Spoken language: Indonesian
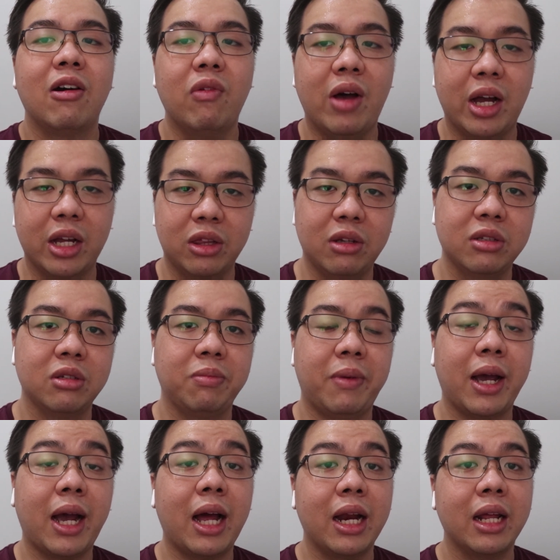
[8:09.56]
waktu,
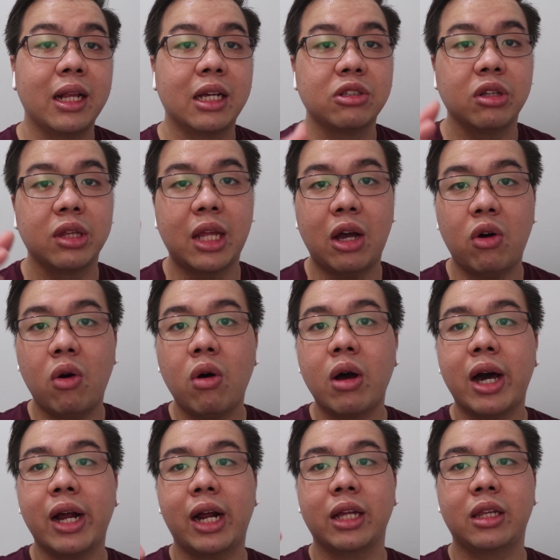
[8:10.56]
supaya kalian langsung tahu,
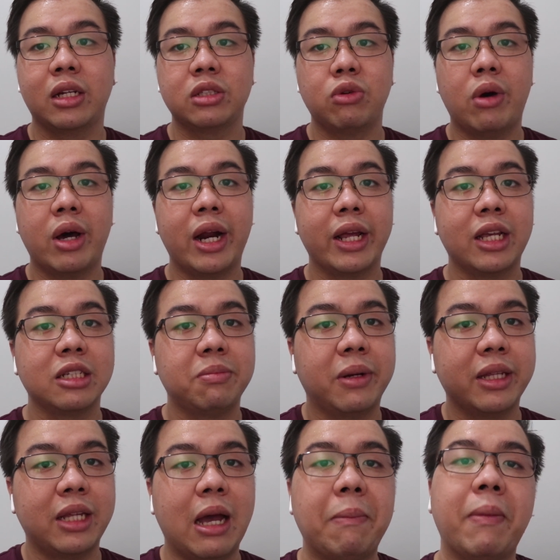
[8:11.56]
oh karakter suaranya
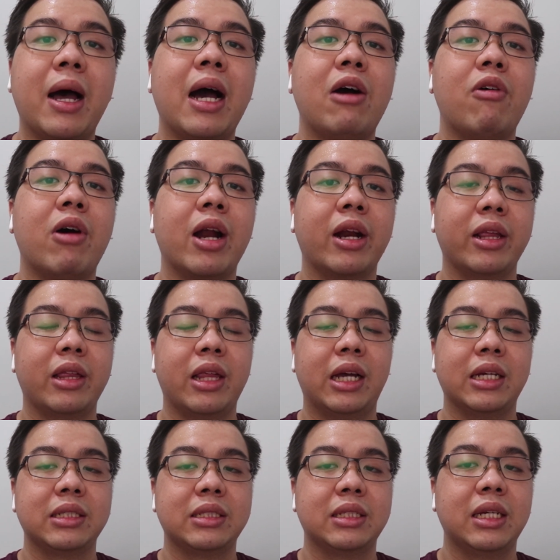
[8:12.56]
seperti apa,
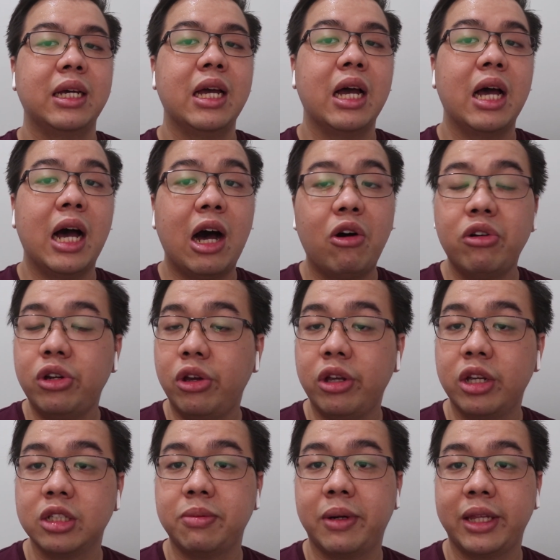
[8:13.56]
kualitas
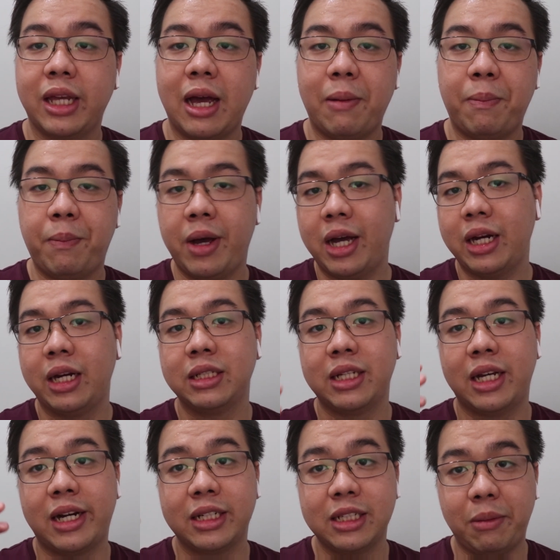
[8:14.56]
audionya seperti apa, dan
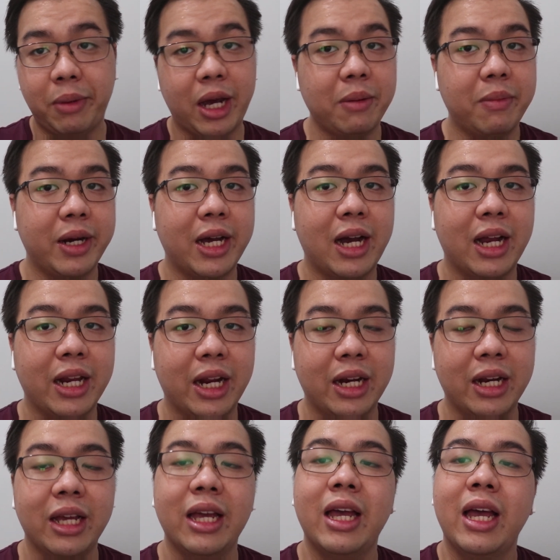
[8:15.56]
saya akan sampaikan pada
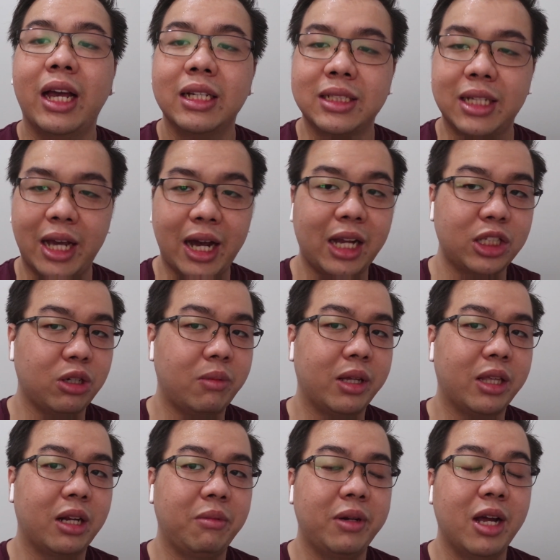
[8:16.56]
kalian. Saya akan
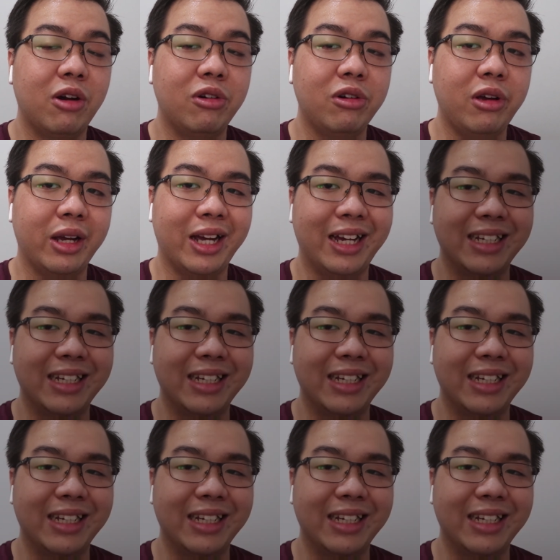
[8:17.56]
coba terlebih dahulu ya